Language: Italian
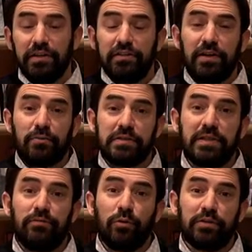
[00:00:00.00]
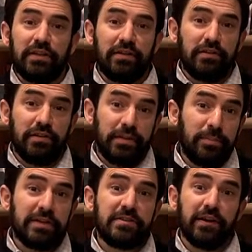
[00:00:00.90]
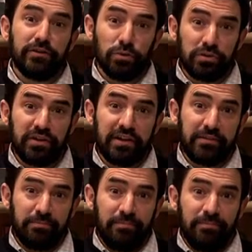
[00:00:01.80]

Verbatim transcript: realtà questa volta i libri saranno tre.